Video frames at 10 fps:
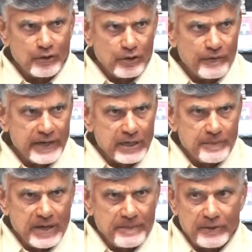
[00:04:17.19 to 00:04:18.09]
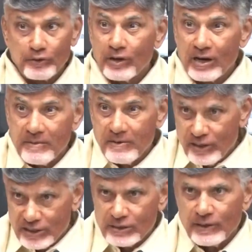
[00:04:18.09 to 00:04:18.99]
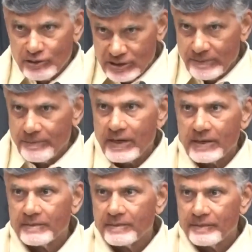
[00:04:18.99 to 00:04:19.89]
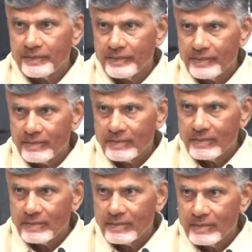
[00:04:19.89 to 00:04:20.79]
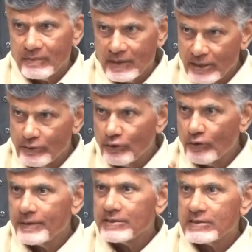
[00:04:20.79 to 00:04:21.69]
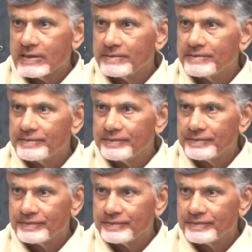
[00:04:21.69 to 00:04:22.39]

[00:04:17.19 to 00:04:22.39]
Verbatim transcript: మీరు ఒక వైట్ పేపర్ ద్వారా మీ వాస్తవాలు చెప్పండి నేను నిరూపిస్తాను